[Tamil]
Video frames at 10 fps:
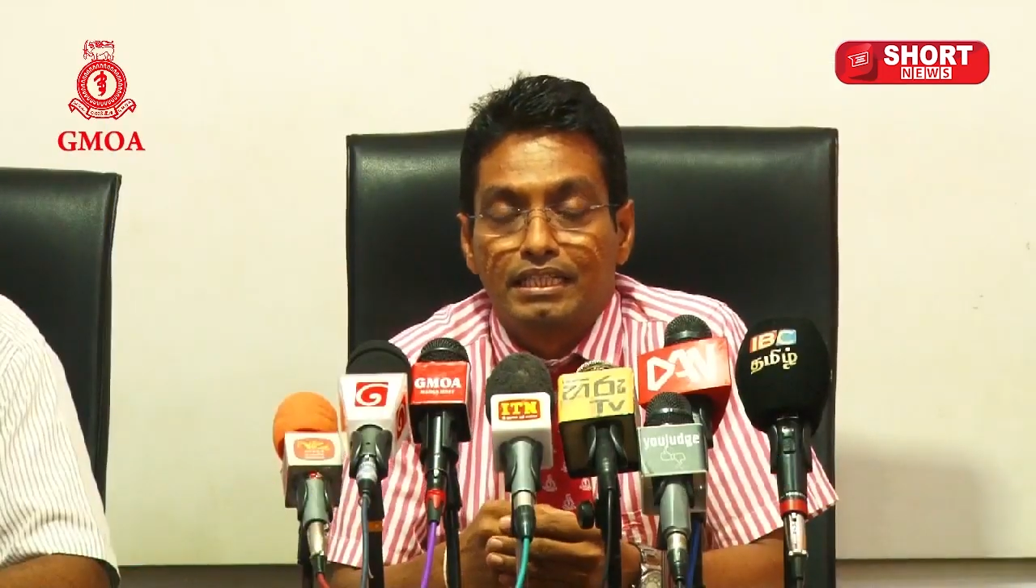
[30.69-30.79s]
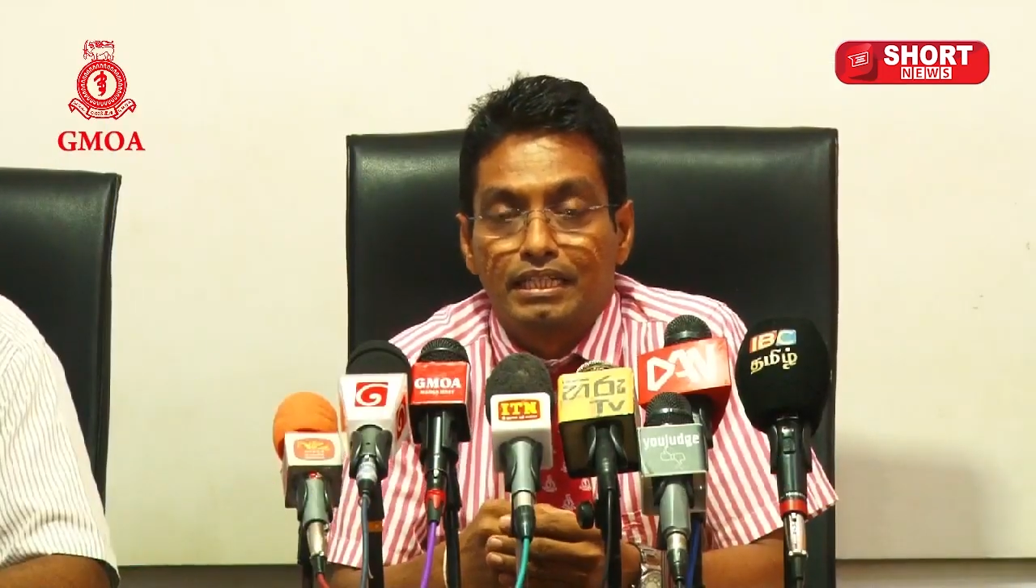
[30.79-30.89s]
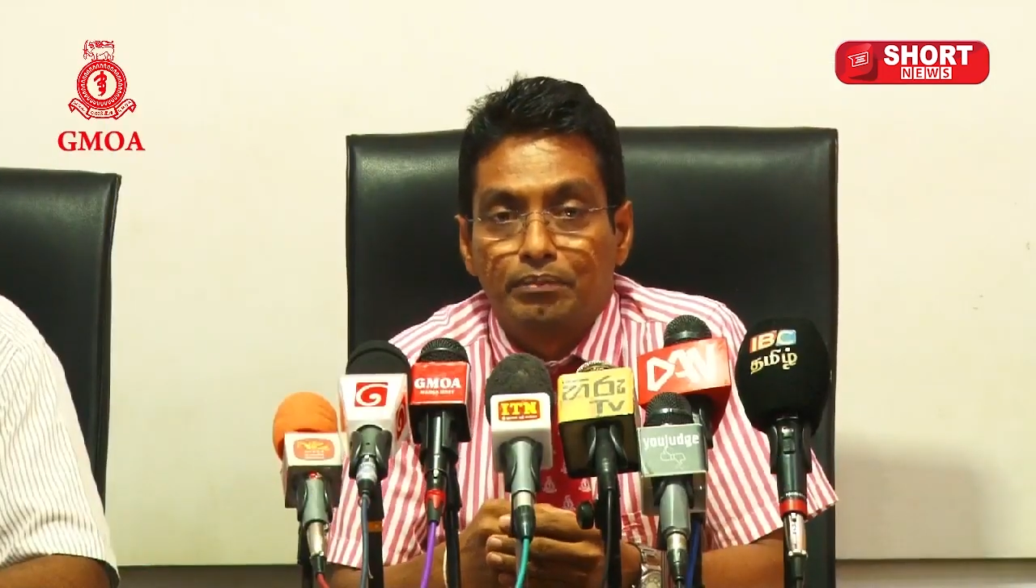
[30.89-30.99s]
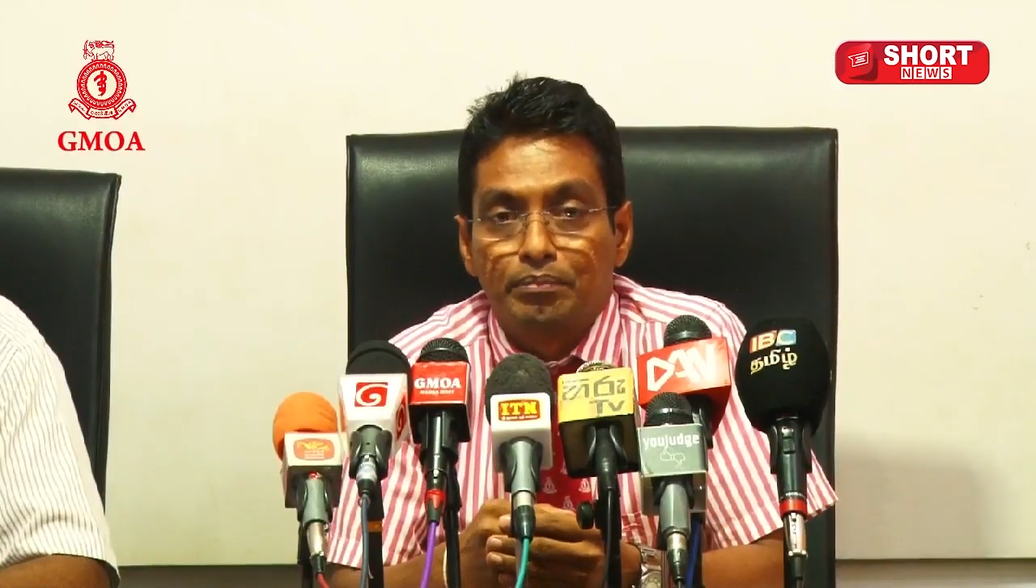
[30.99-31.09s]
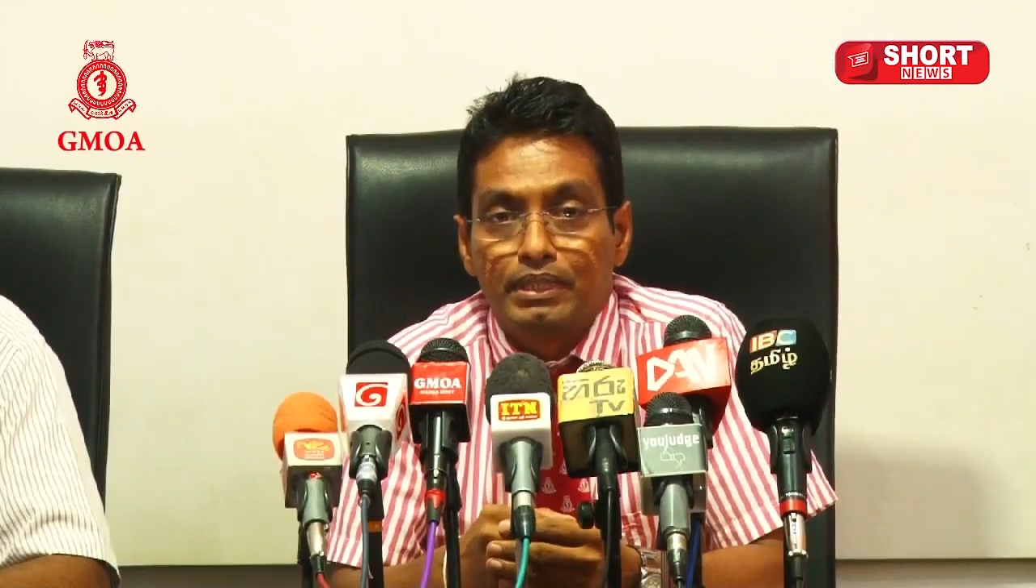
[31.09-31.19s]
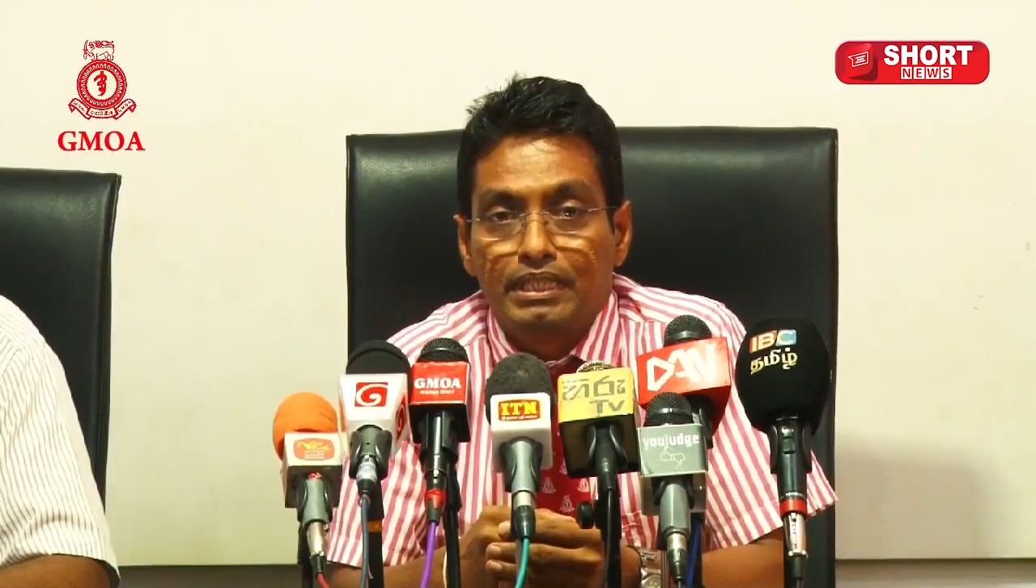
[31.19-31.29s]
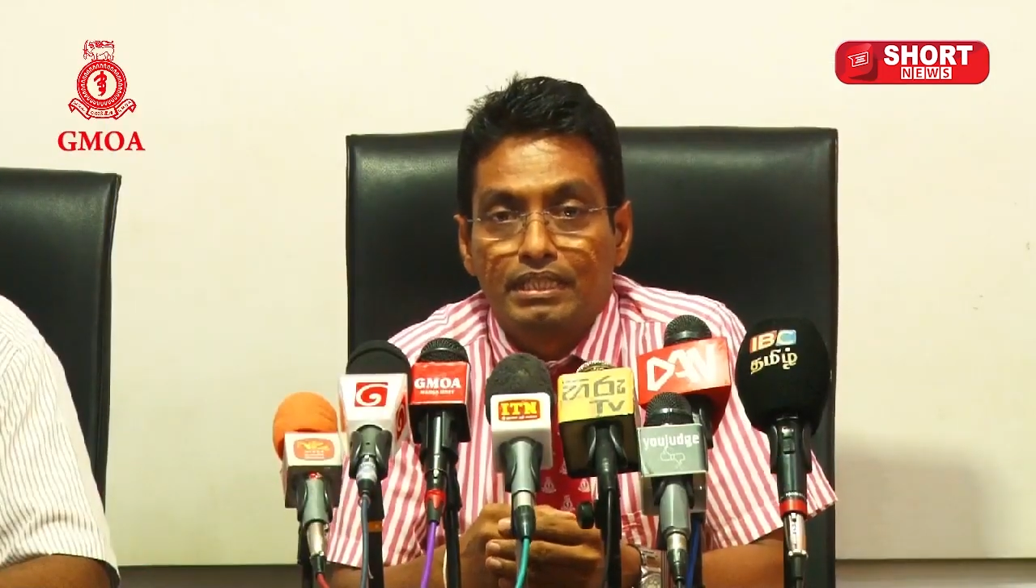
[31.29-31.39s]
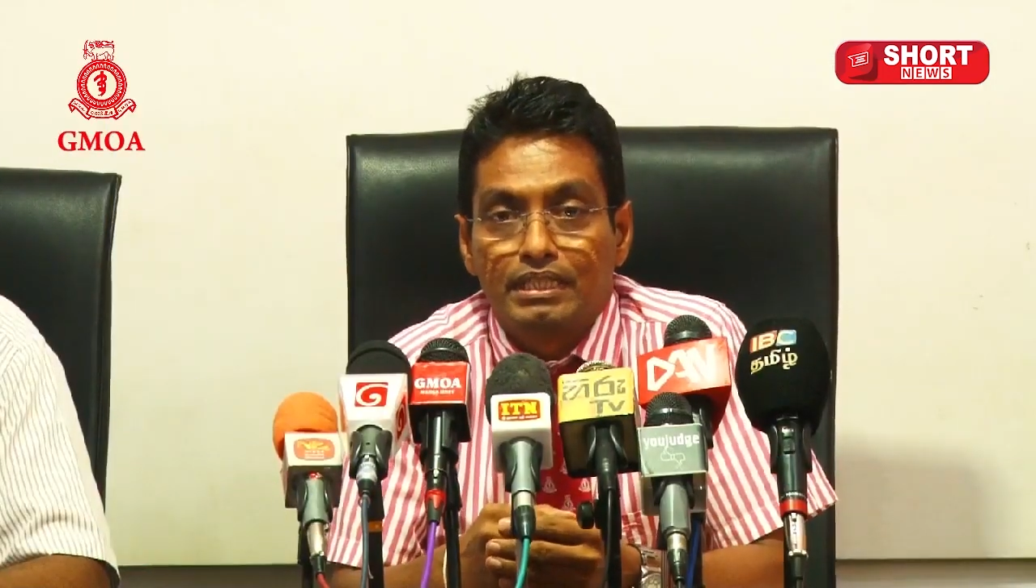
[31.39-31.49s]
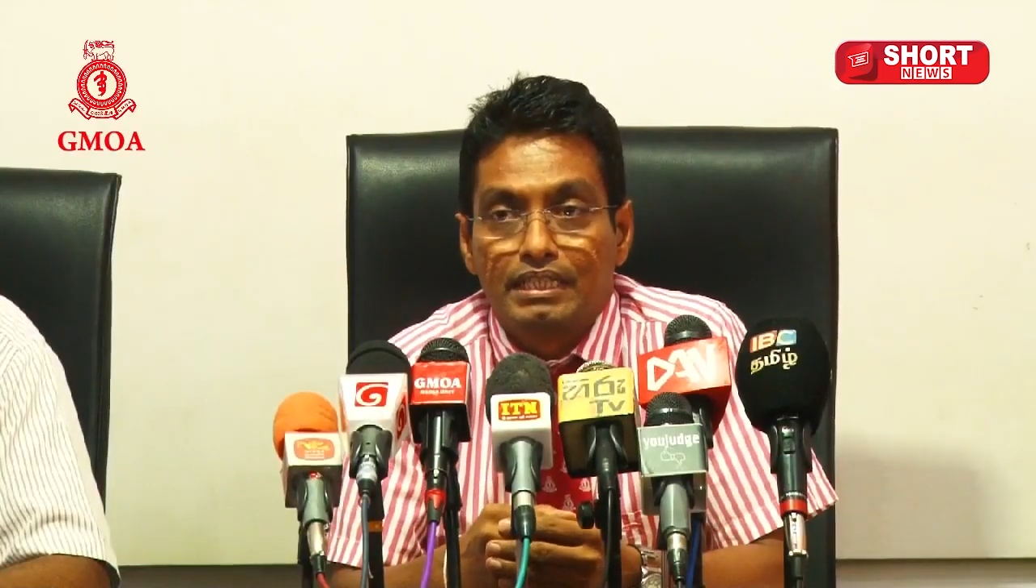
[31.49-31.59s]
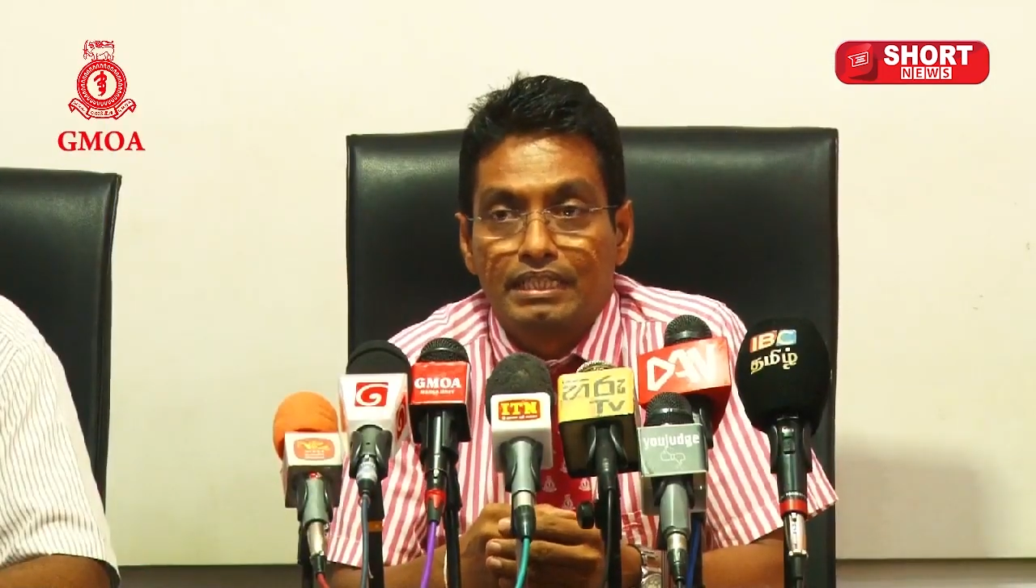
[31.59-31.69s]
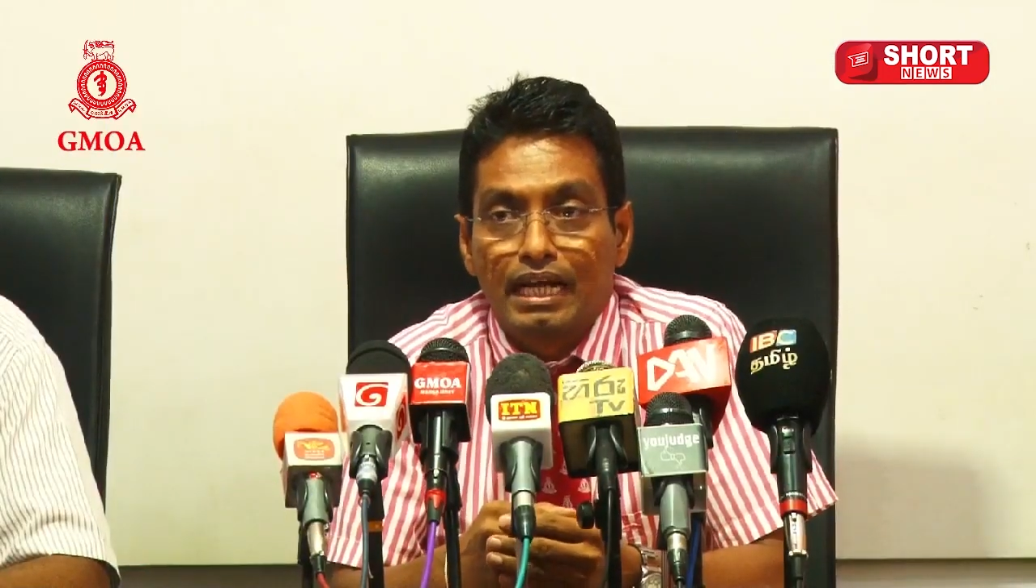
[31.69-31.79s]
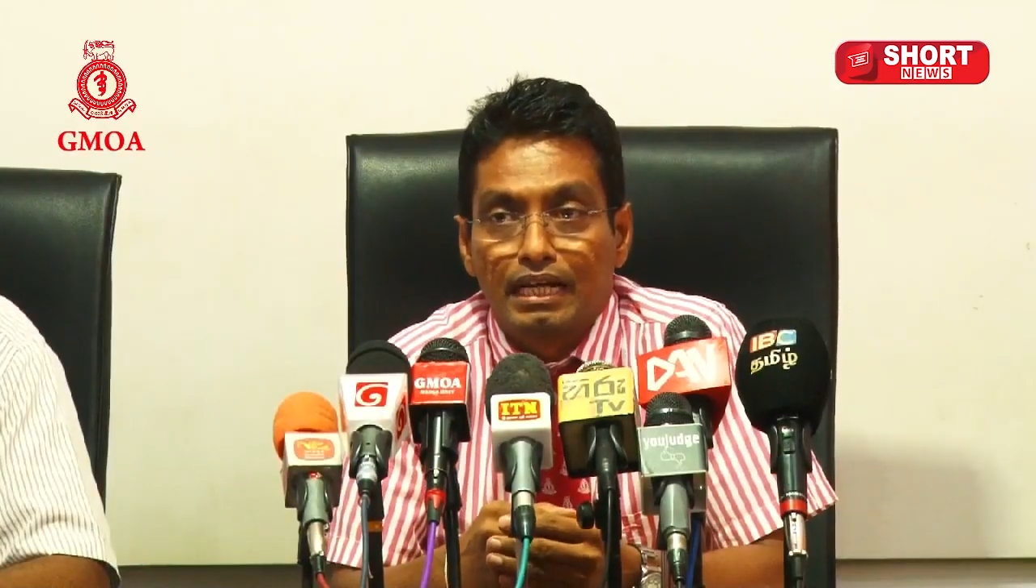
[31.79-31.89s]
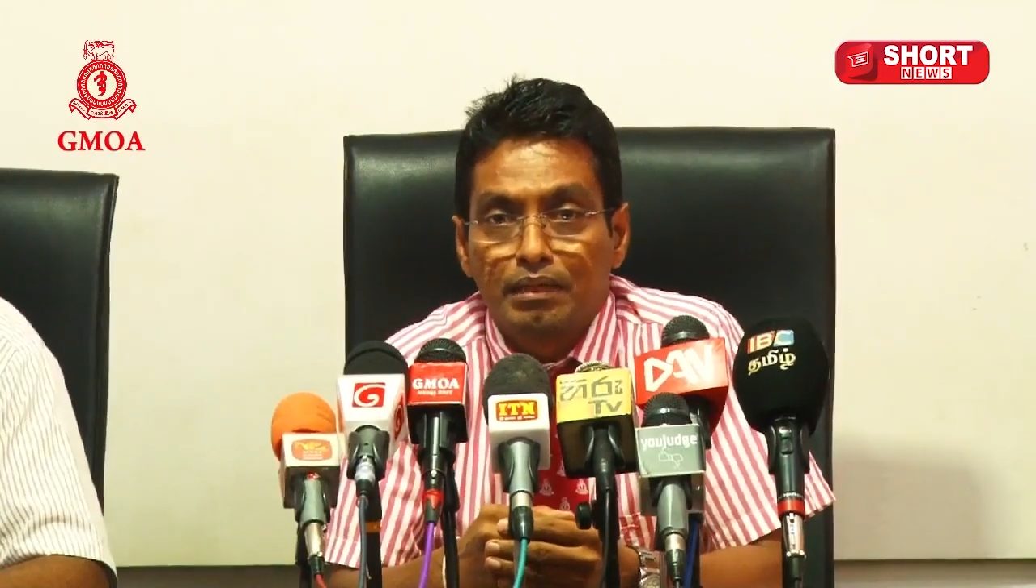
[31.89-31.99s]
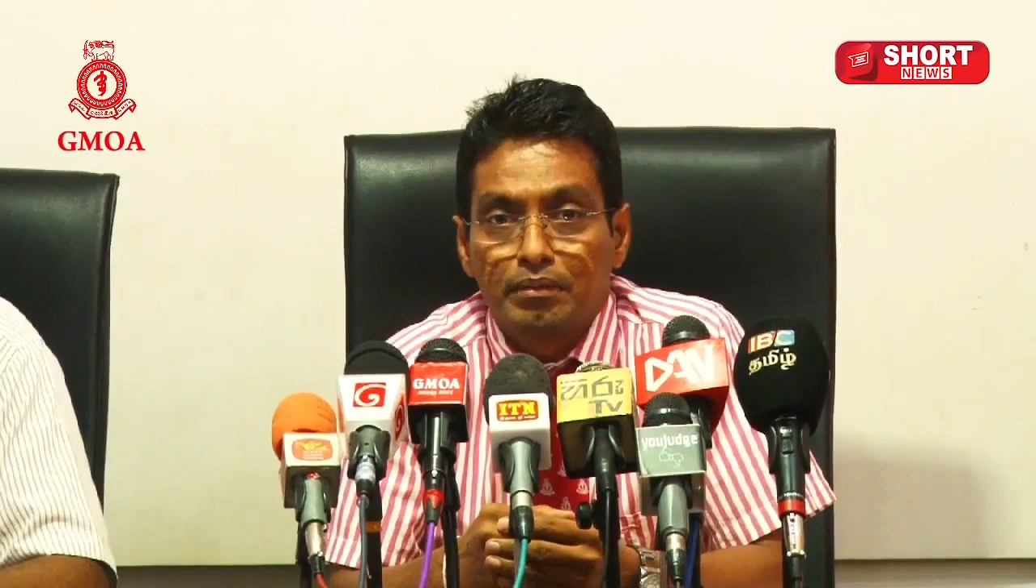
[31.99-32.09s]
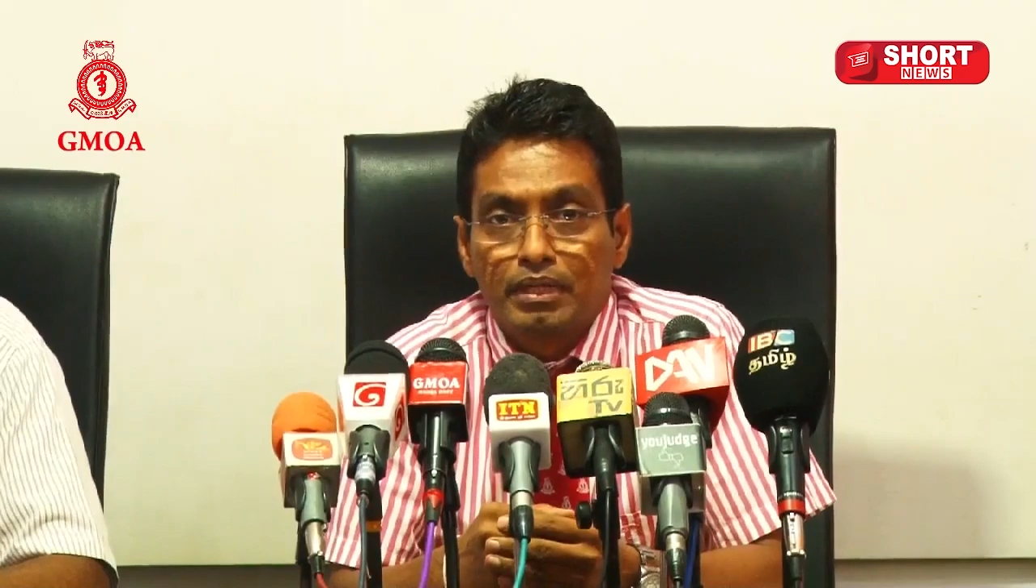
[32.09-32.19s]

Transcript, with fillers: கிரிபிட்டி கியான்னே